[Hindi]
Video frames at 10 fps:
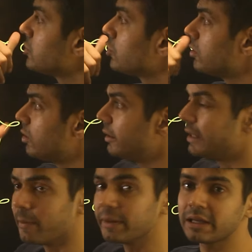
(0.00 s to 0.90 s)
का जो
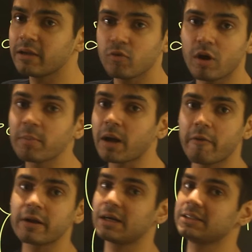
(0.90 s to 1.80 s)
डेबिट है वो हम
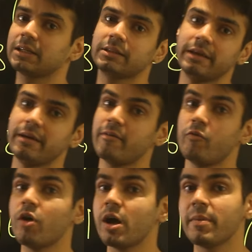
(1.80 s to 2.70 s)
कवर कर सकते हैं
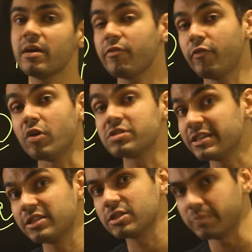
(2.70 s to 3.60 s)
वो है हमारा फर्स्ट
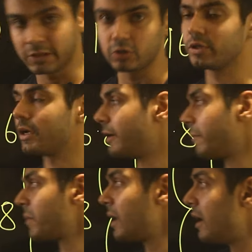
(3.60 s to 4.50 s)
एडजस्टमेंट हो
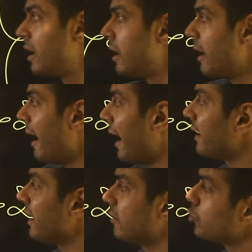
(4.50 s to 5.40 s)
जाएगा
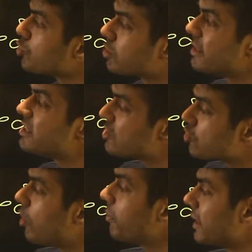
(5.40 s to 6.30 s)
दूसरी
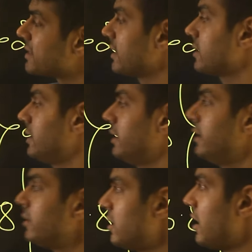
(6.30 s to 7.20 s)
चीज जो हम कर सकते
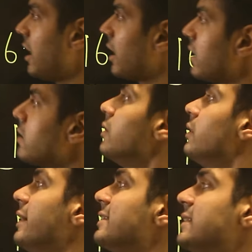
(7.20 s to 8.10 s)
हैं
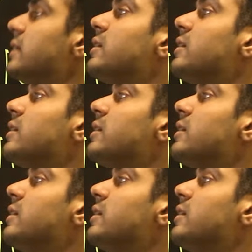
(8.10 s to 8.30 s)
अगर लेट से